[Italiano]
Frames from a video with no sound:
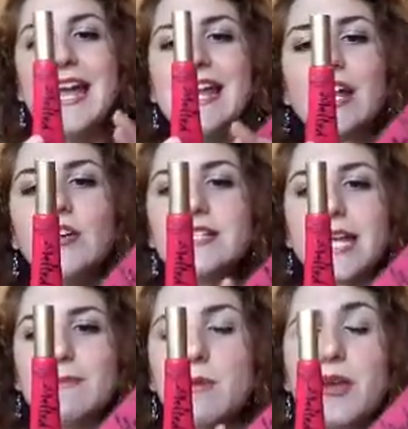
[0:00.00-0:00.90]
E la
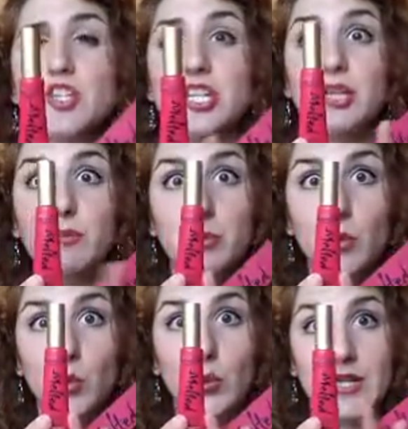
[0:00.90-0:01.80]
cosa che mi piace di
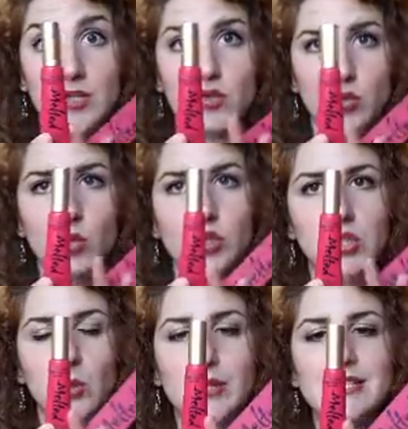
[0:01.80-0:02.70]
più in assoluto
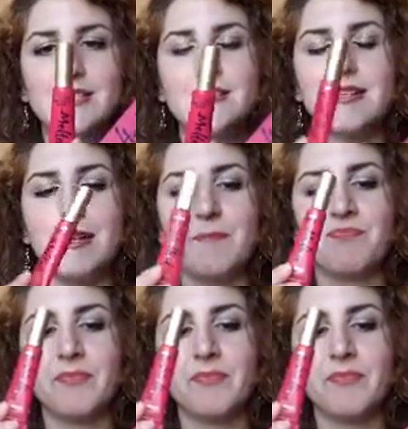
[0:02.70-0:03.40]
di questi,